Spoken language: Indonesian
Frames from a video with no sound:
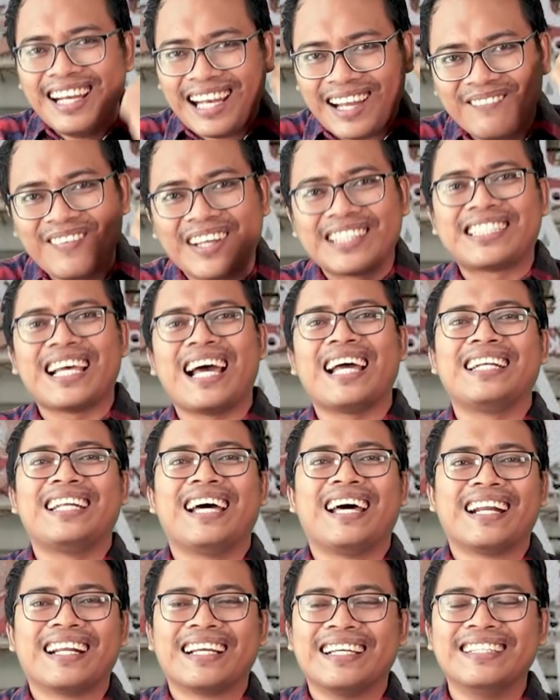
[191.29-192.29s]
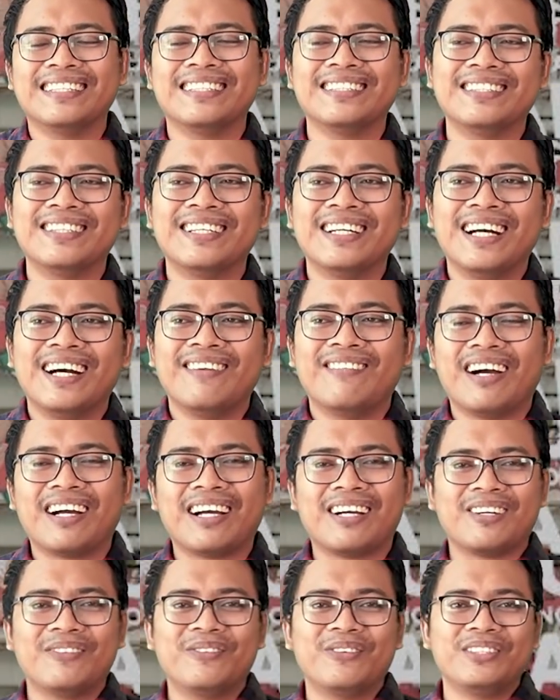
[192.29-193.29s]
Lambat sadar gitu.
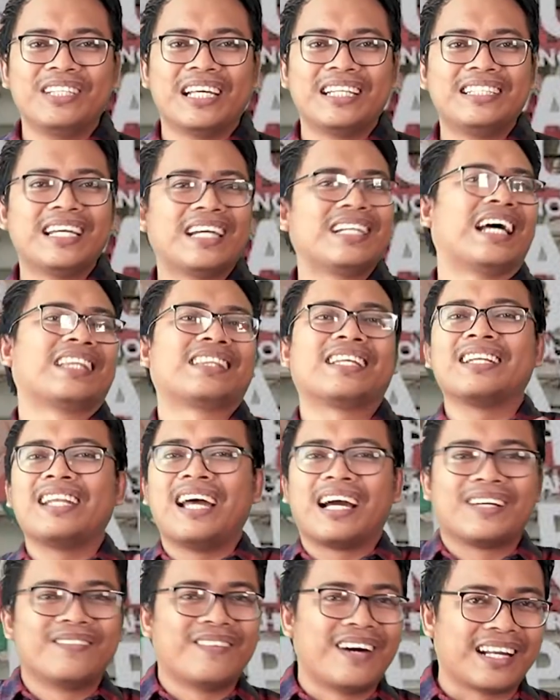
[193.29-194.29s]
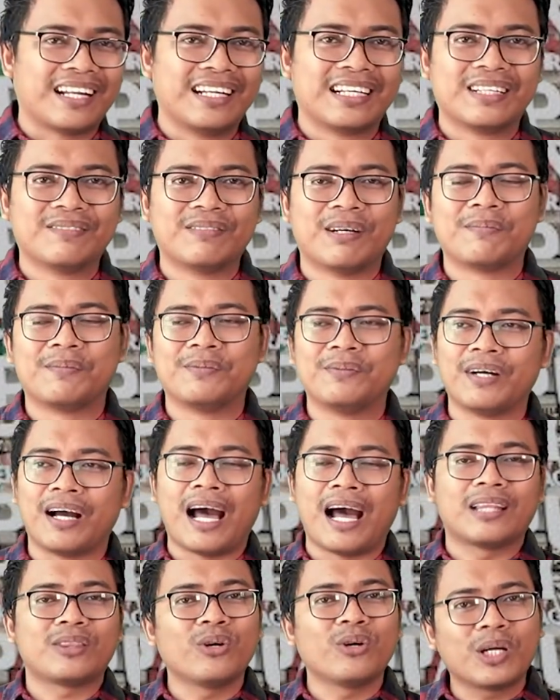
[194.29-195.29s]
Maka kemudian dia datanglah kemarin ke
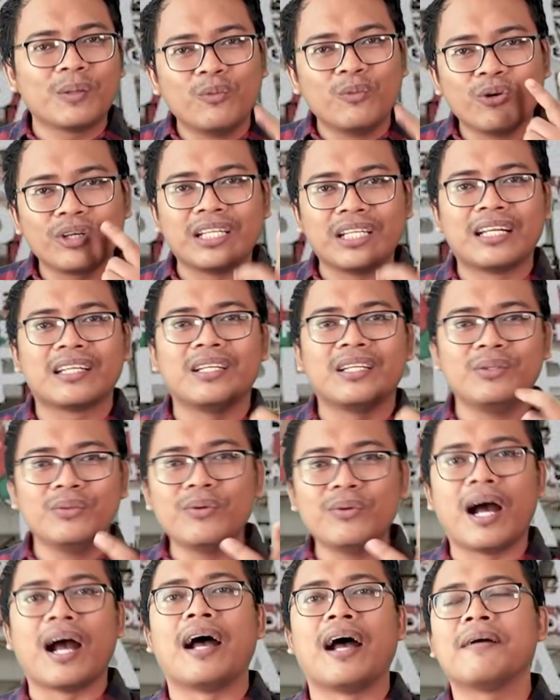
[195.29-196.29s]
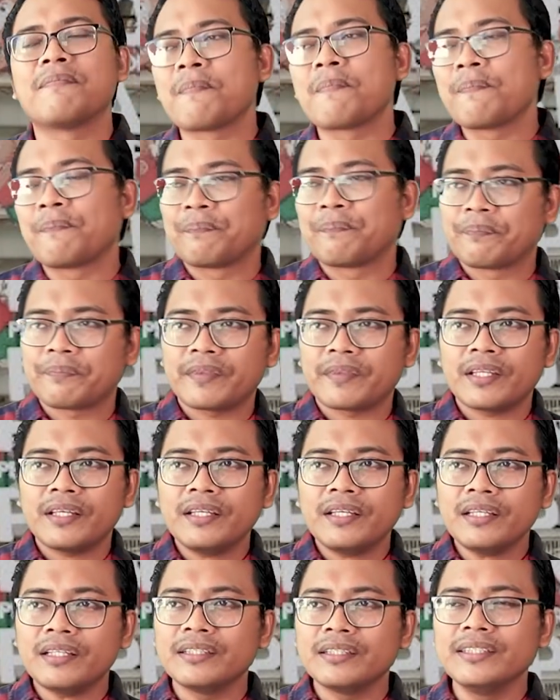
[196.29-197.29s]
Papua. Atau kemungkinan kedua,
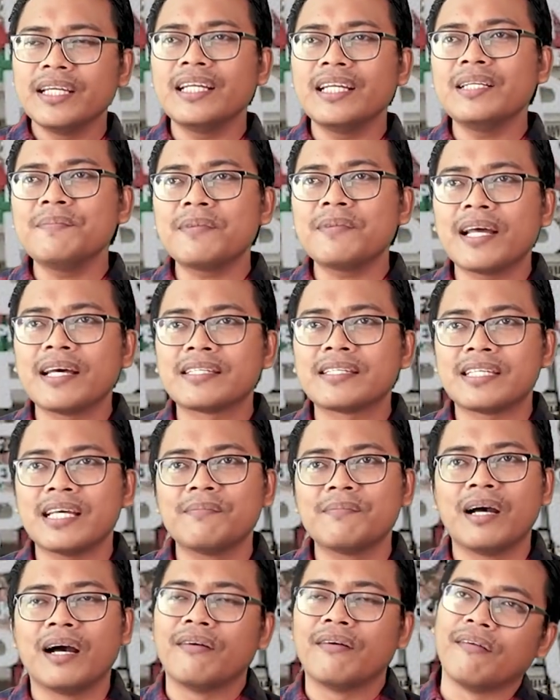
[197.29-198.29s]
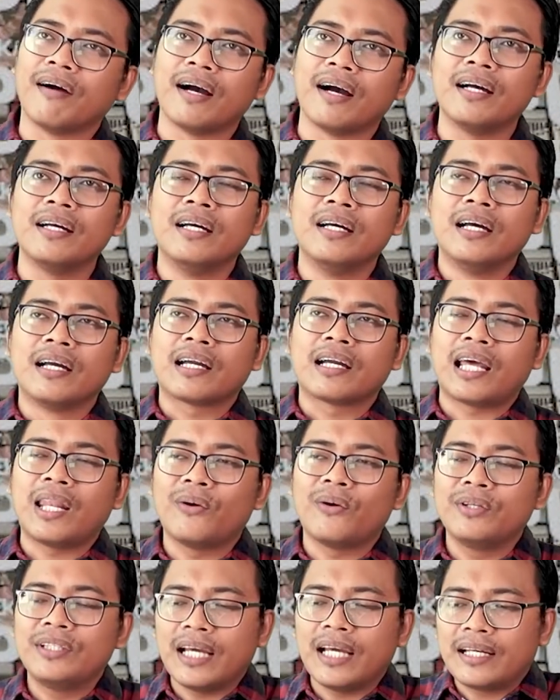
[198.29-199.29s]
dia ini merasa bahwa
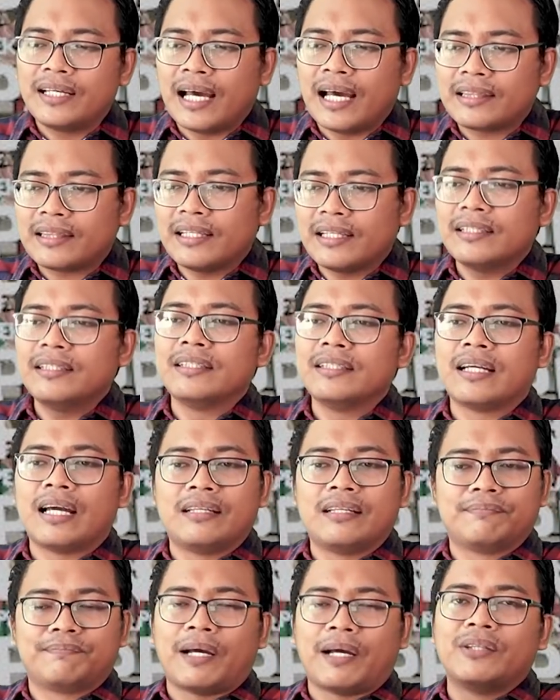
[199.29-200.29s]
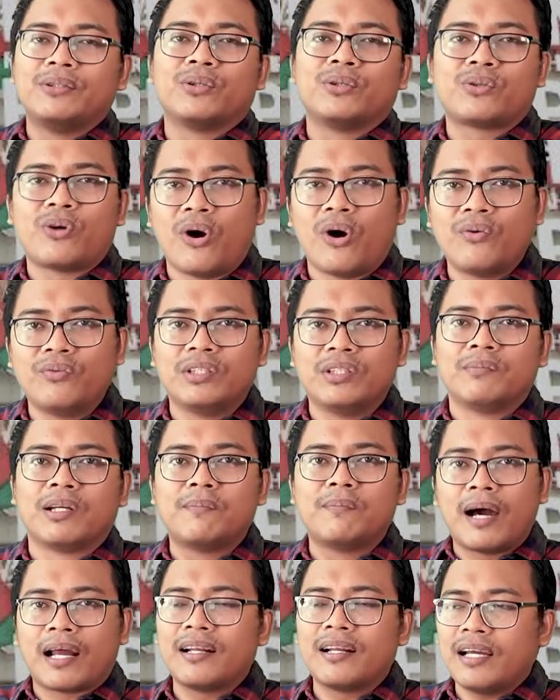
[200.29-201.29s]
kalau dia datang dengan Pak Jokowi
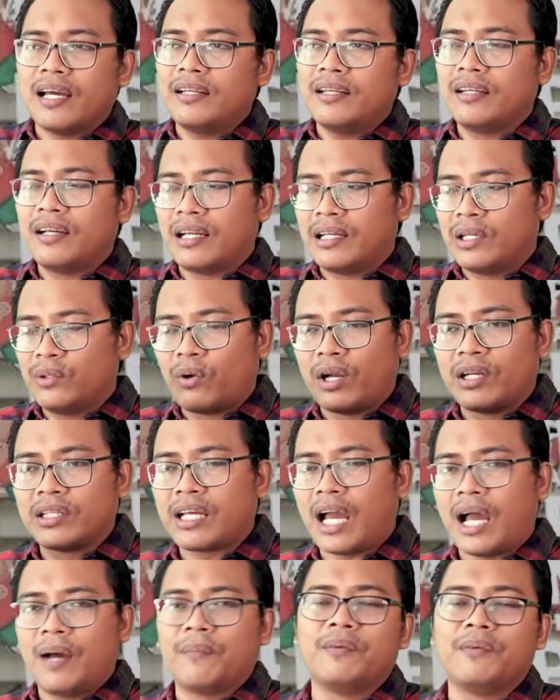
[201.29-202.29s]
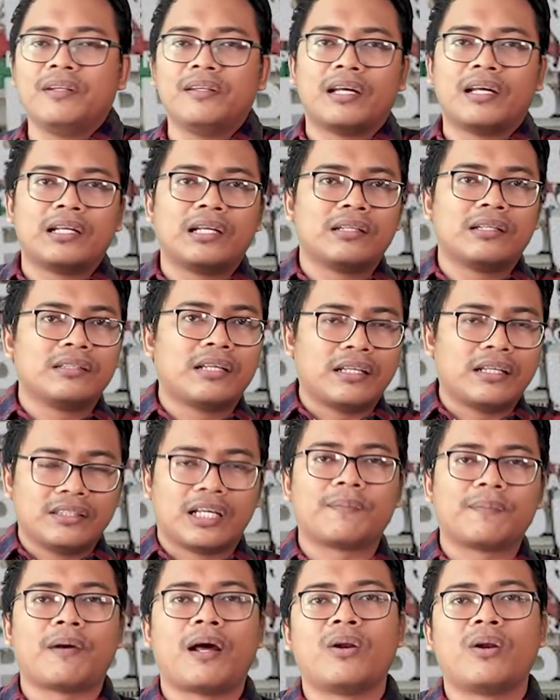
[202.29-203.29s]
berbarengan dengan Ridwan Kamil dan
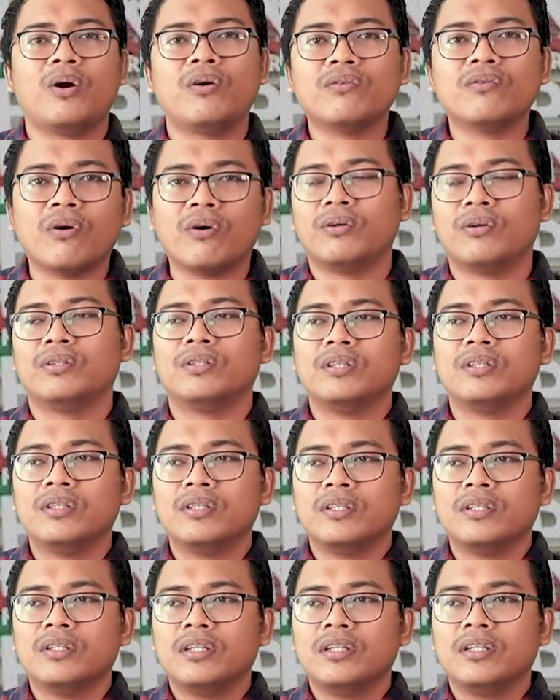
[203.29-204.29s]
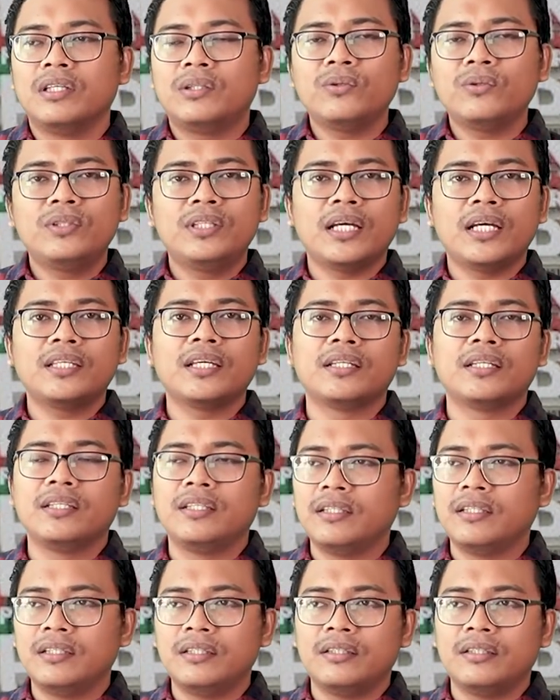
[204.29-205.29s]
Ganjar Pranowo, itu dia
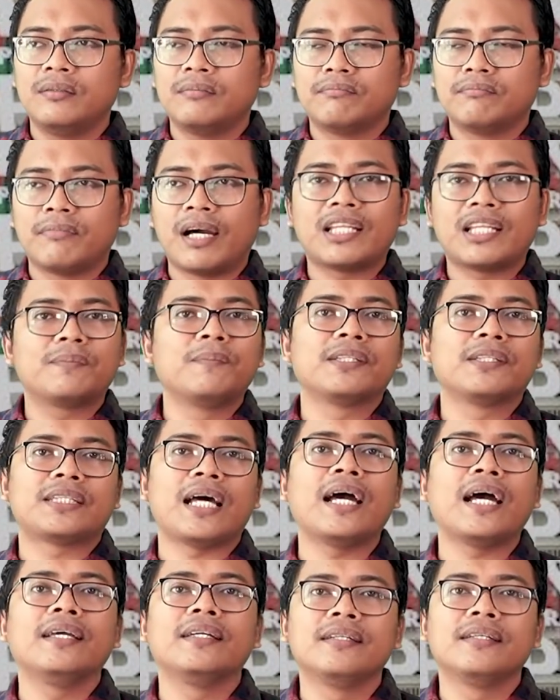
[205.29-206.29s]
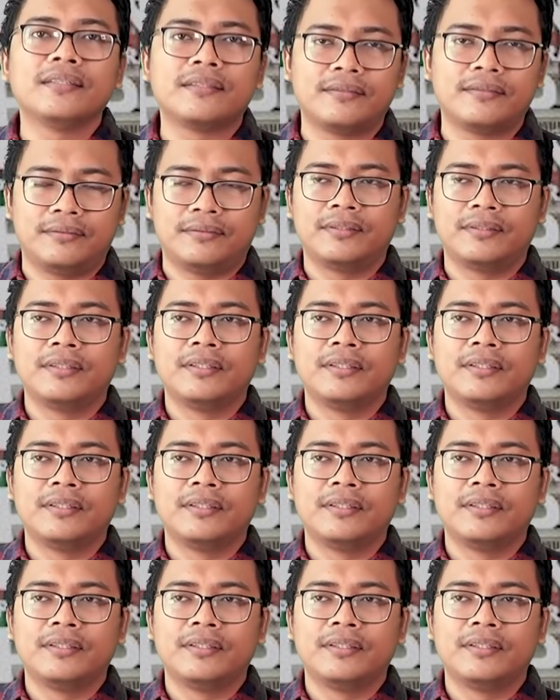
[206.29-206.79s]
jadi malas bersaing gitu.